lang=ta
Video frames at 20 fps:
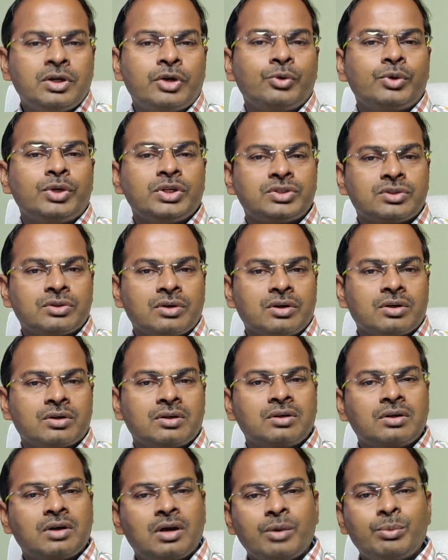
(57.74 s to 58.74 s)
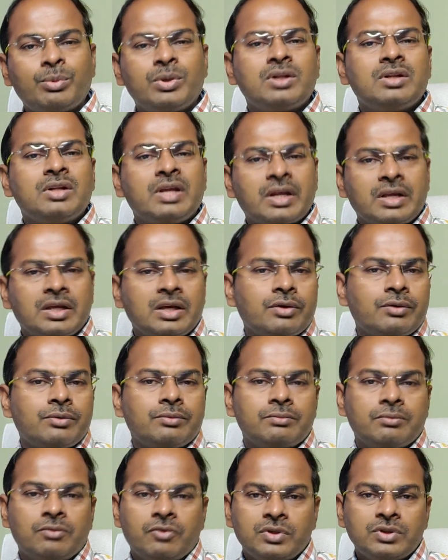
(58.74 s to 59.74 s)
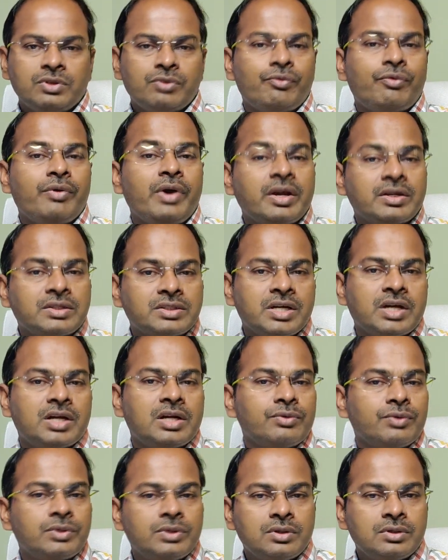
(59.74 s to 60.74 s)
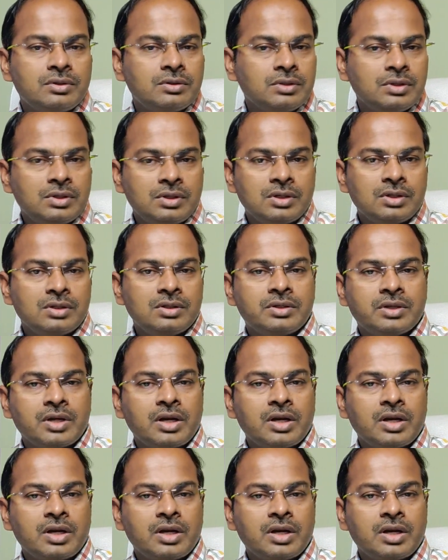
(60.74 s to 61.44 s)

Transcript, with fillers: ஈக்குவிட்டி ஸ்டாக் அப்படின்னு நிறையா வந்து ஃபேக் சேனல் வந்து இருக்குது